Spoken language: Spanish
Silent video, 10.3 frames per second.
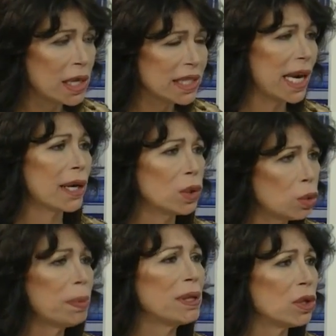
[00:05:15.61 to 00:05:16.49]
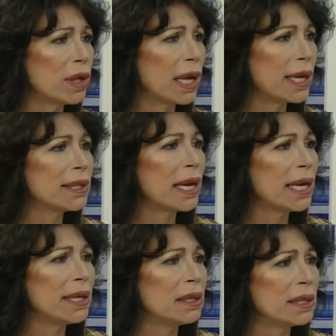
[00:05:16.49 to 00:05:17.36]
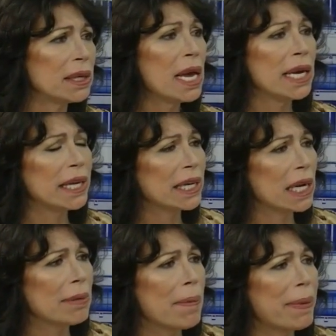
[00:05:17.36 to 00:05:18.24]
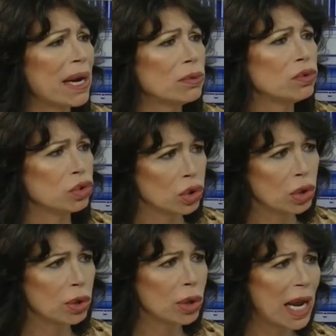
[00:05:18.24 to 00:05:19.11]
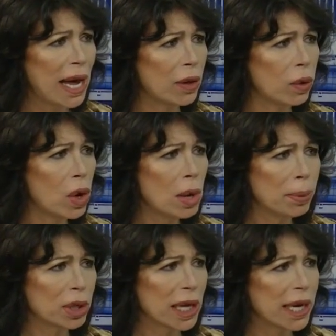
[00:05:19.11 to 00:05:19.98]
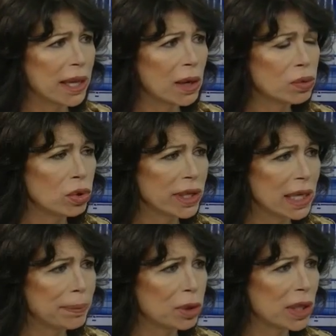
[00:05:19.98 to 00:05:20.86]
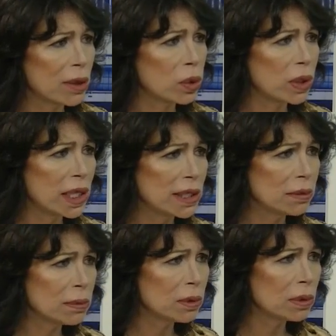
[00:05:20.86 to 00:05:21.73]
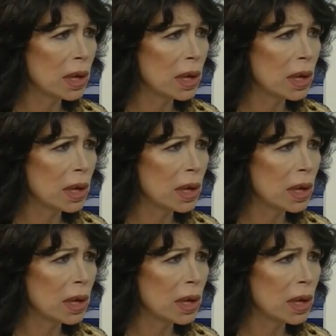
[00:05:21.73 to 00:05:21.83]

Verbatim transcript: se agrupan todas estas gentes y reman para un solo lado? Porque cada uno quiere protagonismo.